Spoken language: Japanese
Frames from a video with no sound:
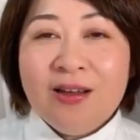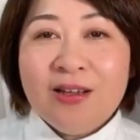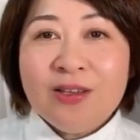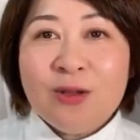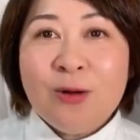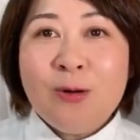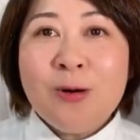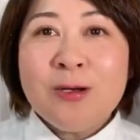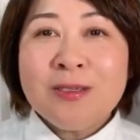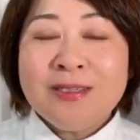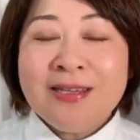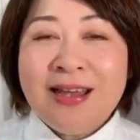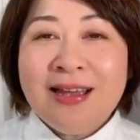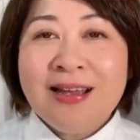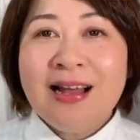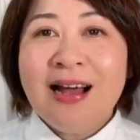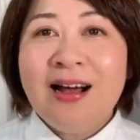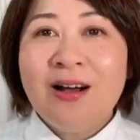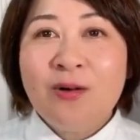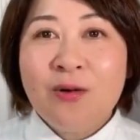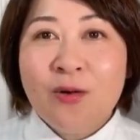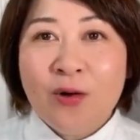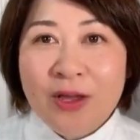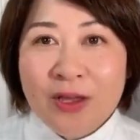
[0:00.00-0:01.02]
当然
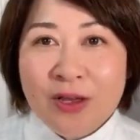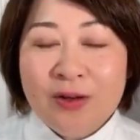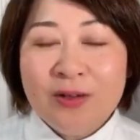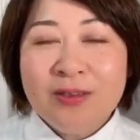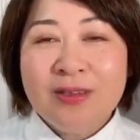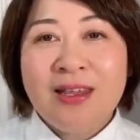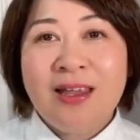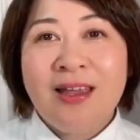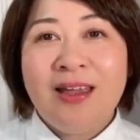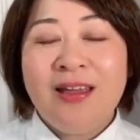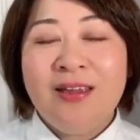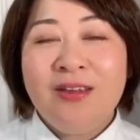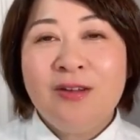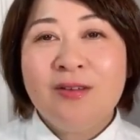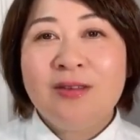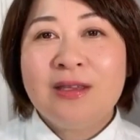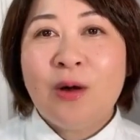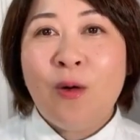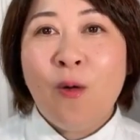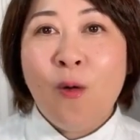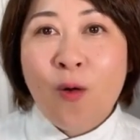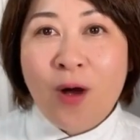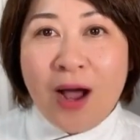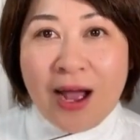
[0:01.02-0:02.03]
学校行くって言っ
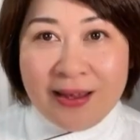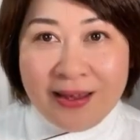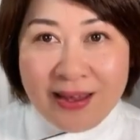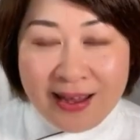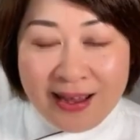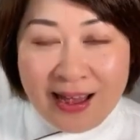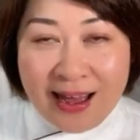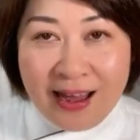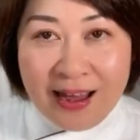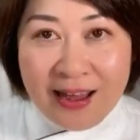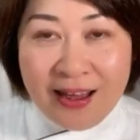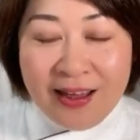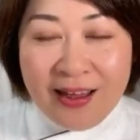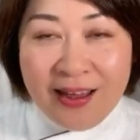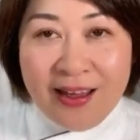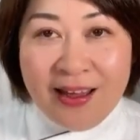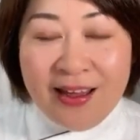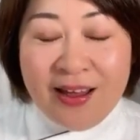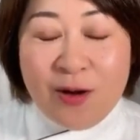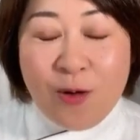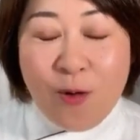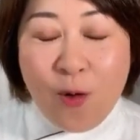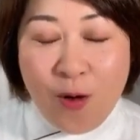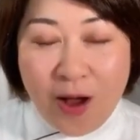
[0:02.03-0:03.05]
たらお金が
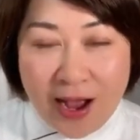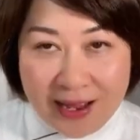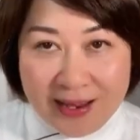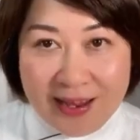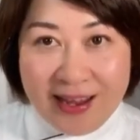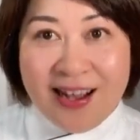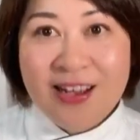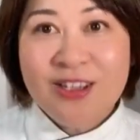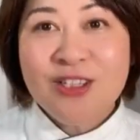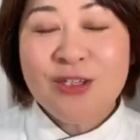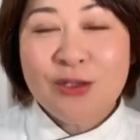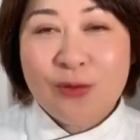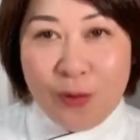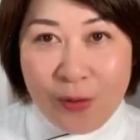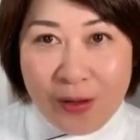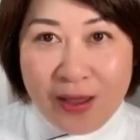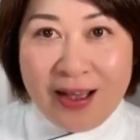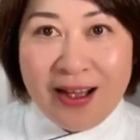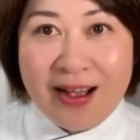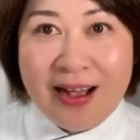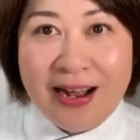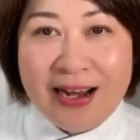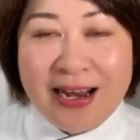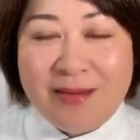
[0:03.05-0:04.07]
お金がすごい
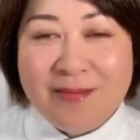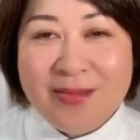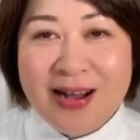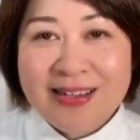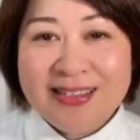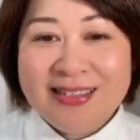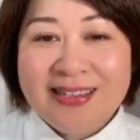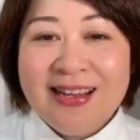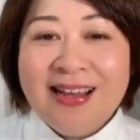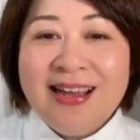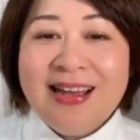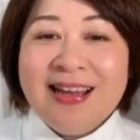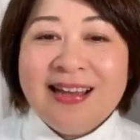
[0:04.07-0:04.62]
かかります。